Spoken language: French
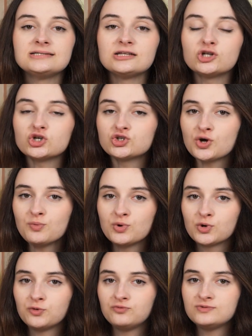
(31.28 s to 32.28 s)
C'est
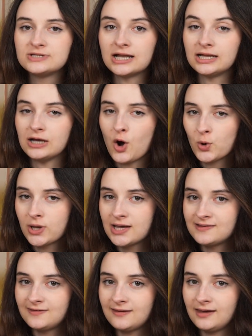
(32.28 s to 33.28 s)
ensemble que vous allez
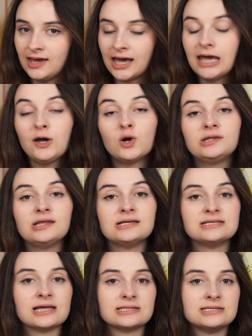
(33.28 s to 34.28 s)
enquêter et récolter
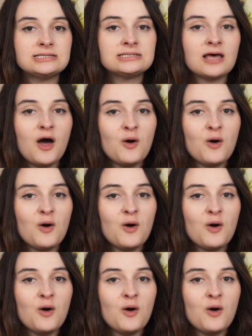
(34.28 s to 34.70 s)
des indices